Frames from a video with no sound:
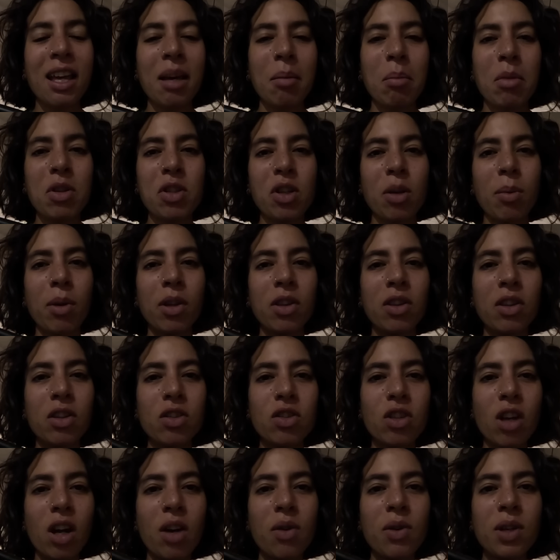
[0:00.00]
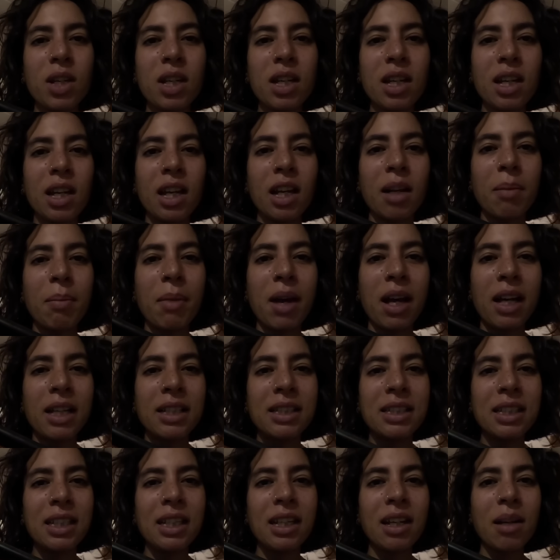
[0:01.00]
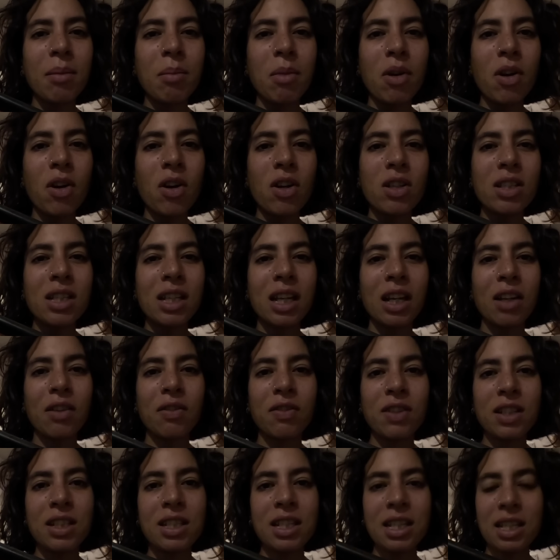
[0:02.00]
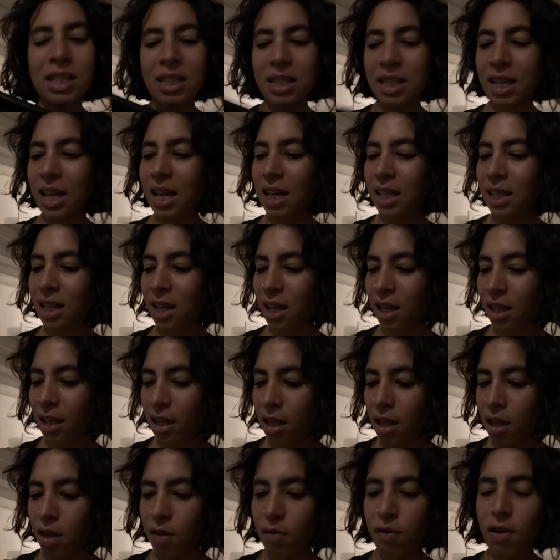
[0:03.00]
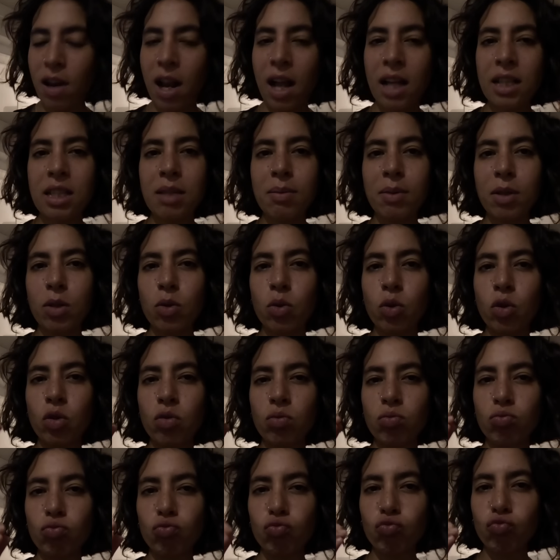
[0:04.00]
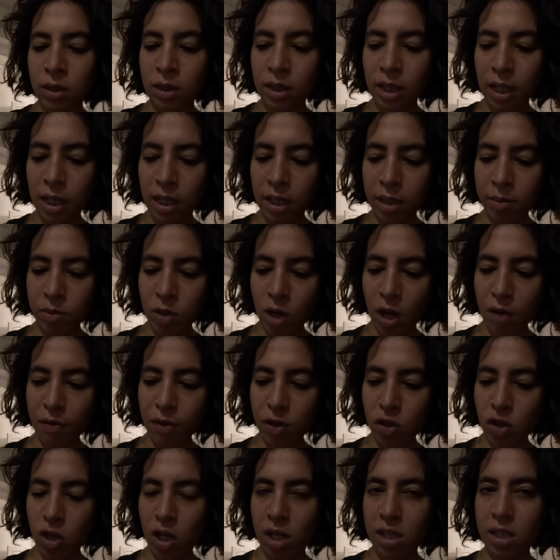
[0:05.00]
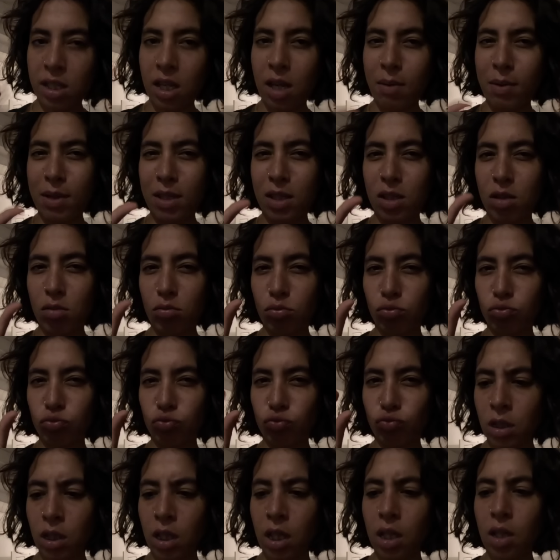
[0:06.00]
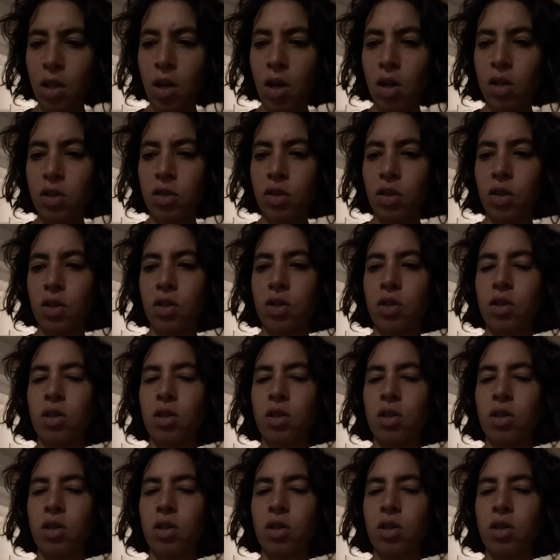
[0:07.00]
ما ظبطتش قوي المقادير المره دي كان في ضيق زياده في العادي بيكون يعني مش عارفه اشرح ازاي بس كده اكتر